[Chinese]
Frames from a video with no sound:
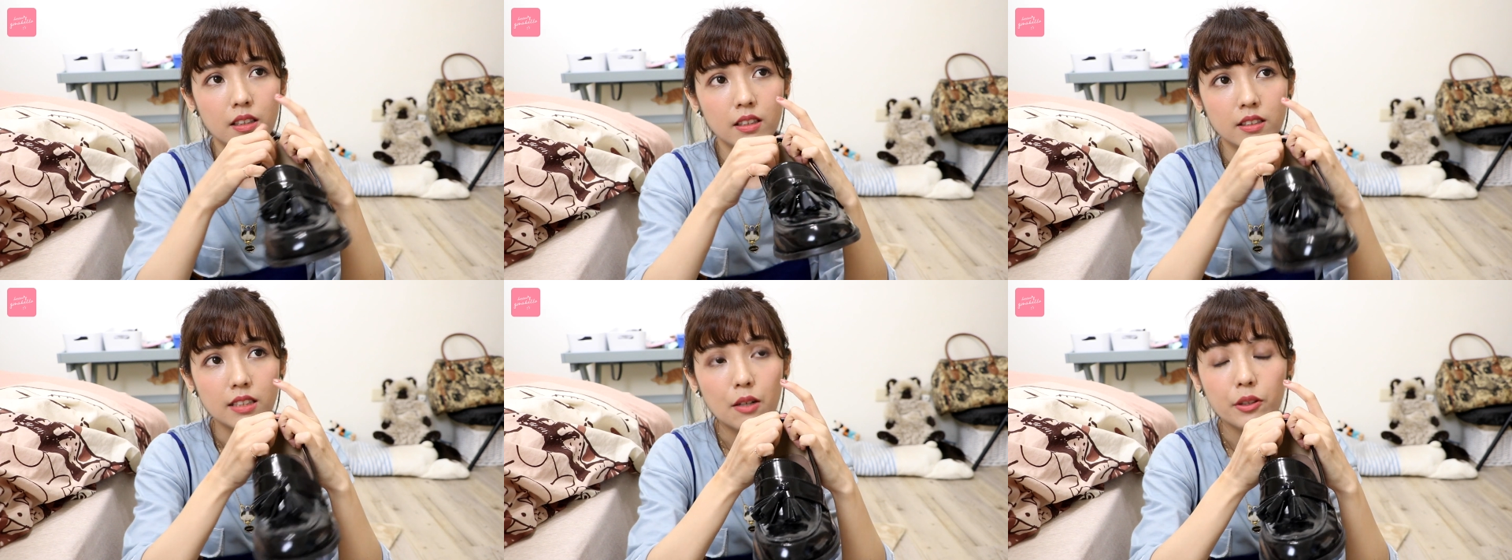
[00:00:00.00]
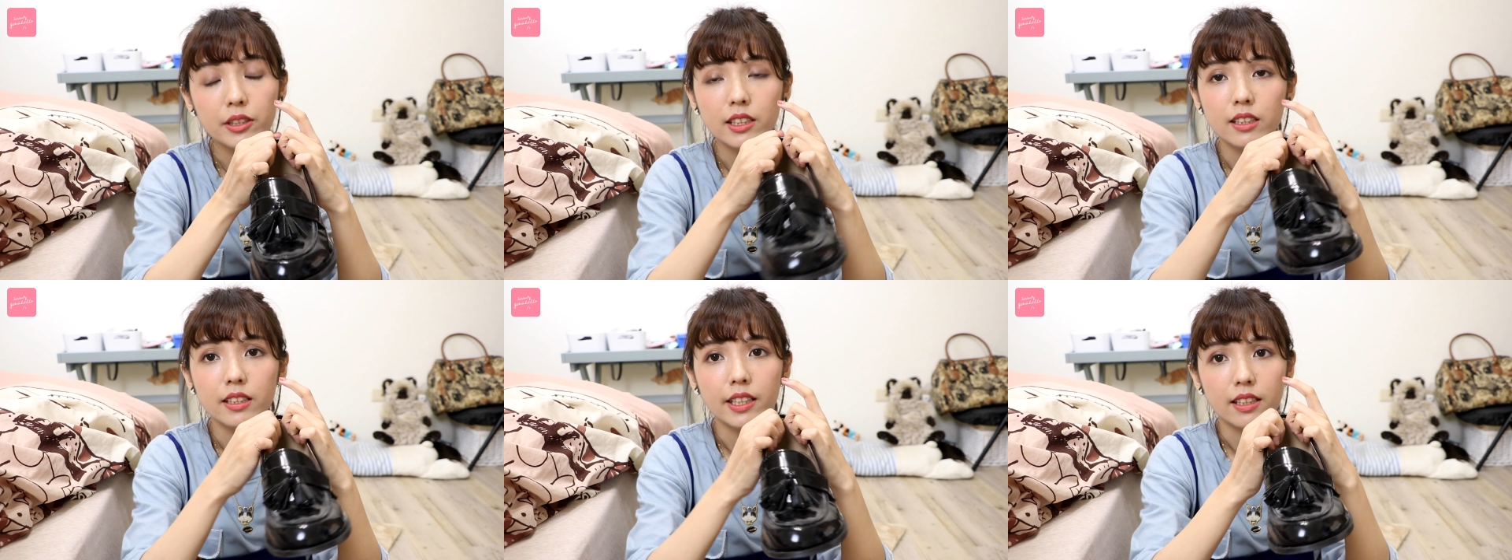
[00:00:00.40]
稍微
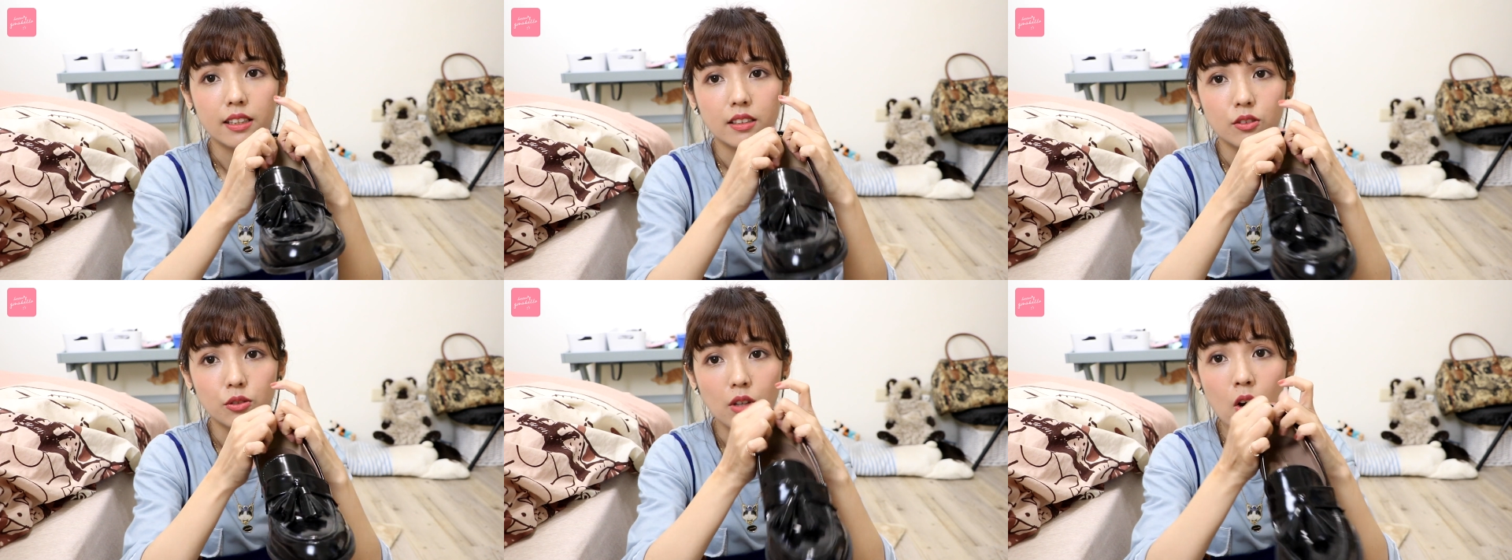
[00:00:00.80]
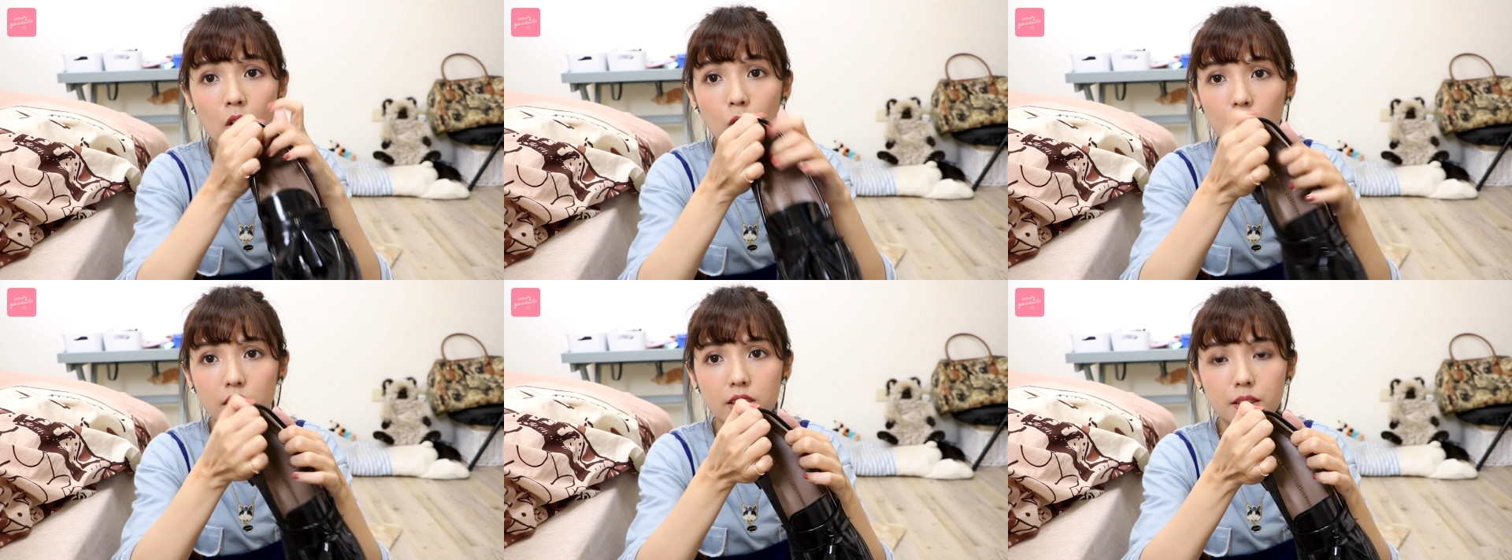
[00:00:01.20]
硬一点，就是
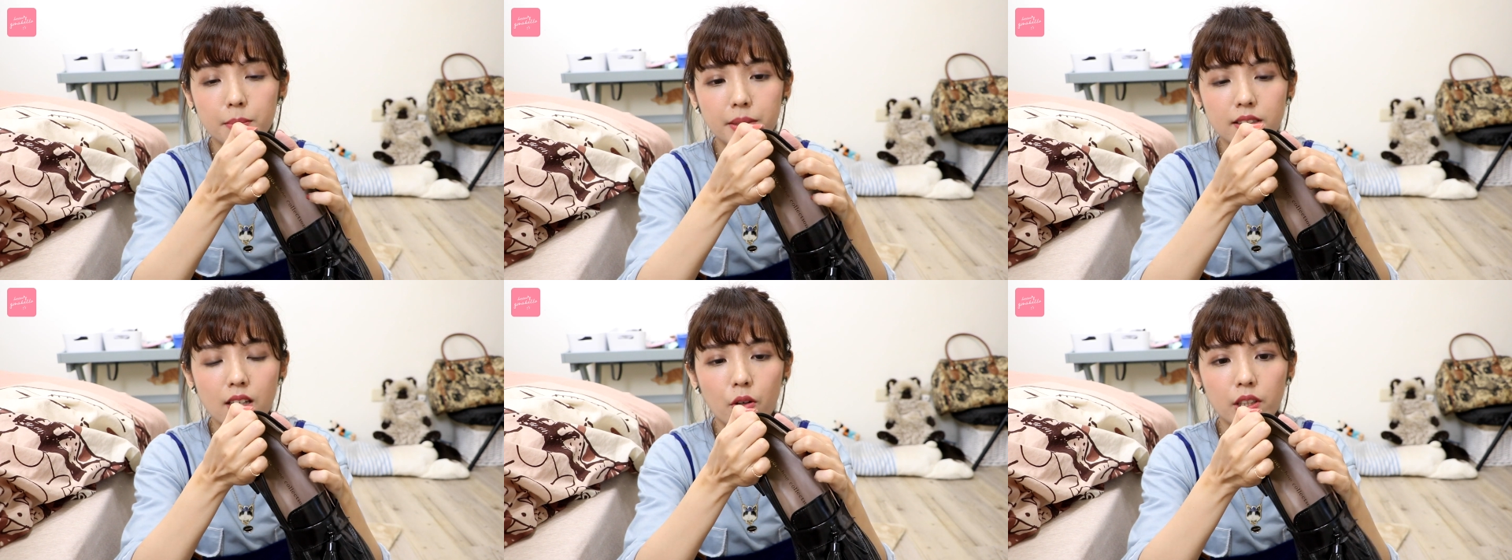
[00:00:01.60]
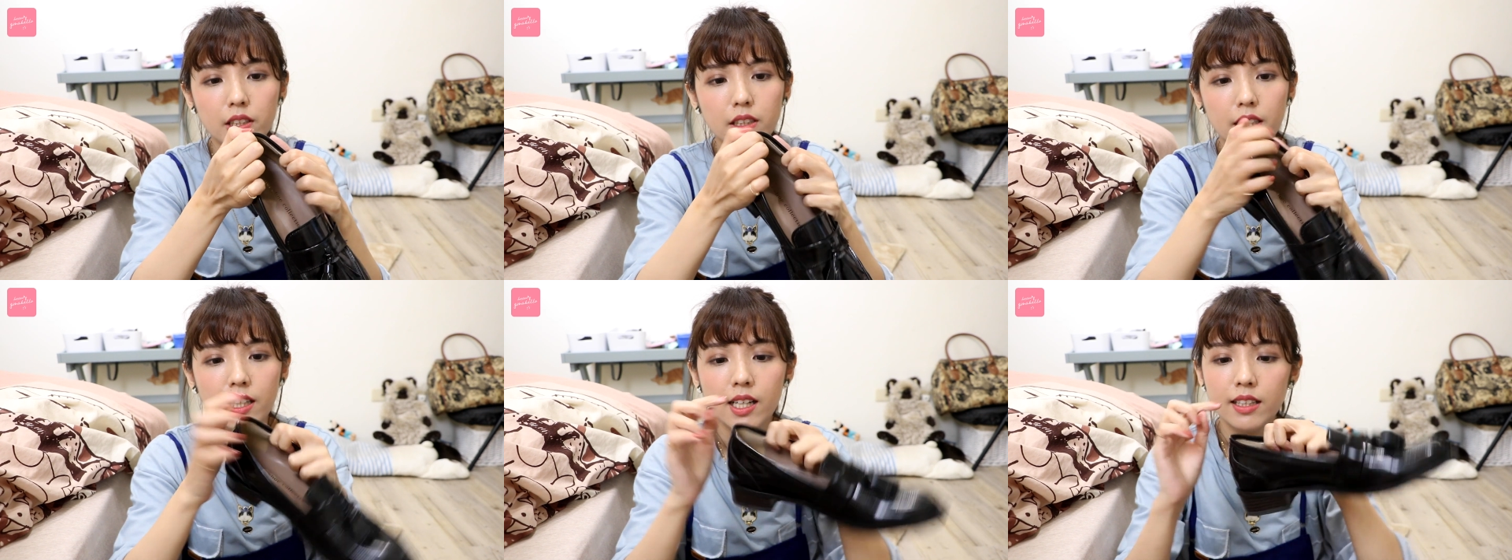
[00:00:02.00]
后跟这边稍微硬一
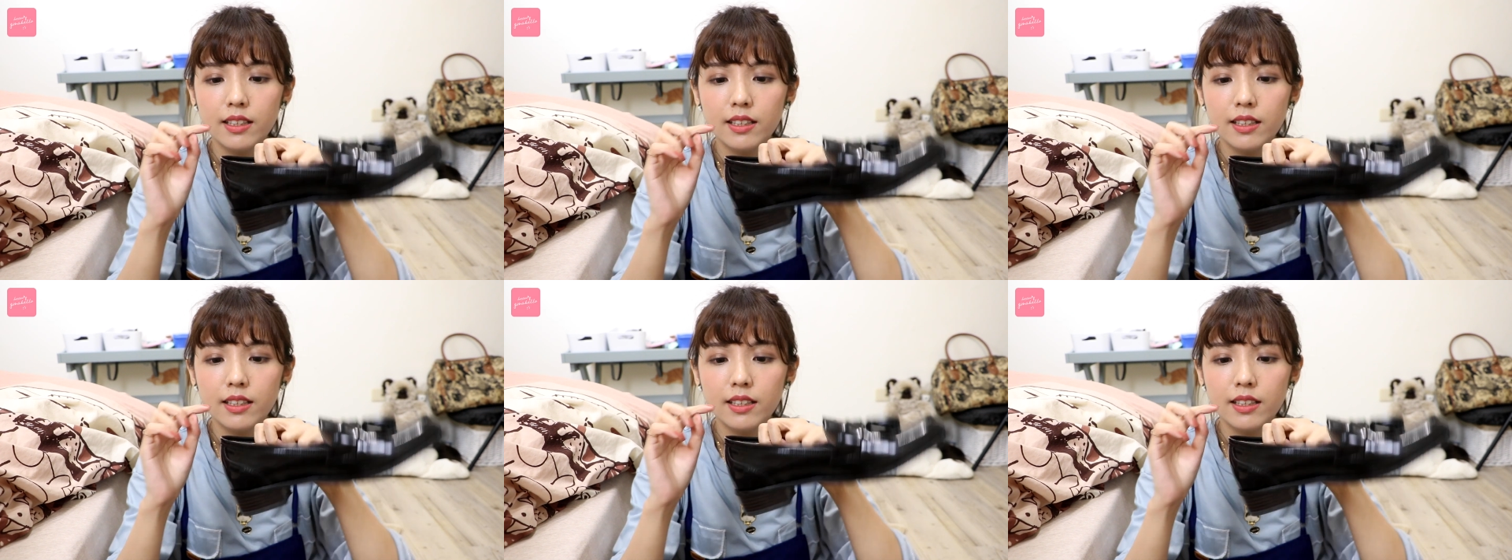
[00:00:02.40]
点，